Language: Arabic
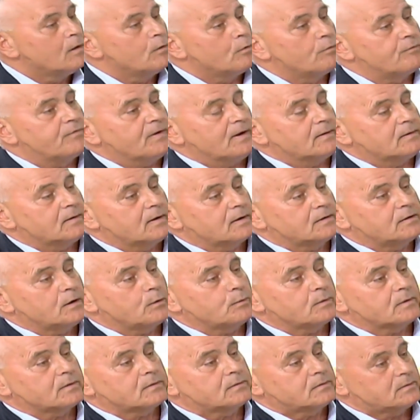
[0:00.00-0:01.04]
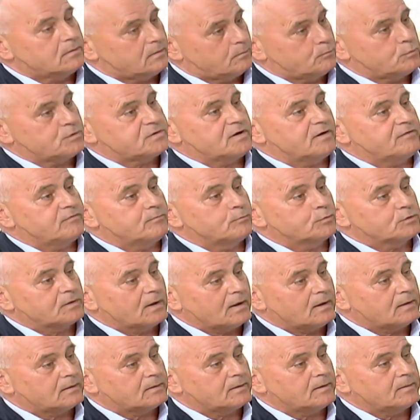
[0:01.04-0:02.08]
وفي عندك دوره مسعف
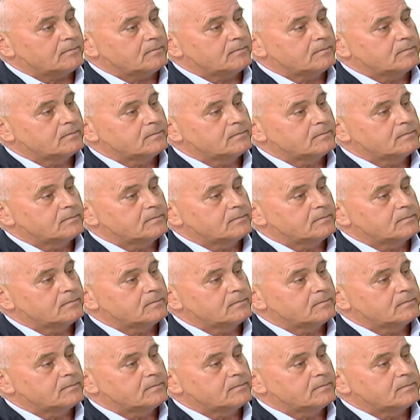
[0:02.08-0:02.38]
متقدم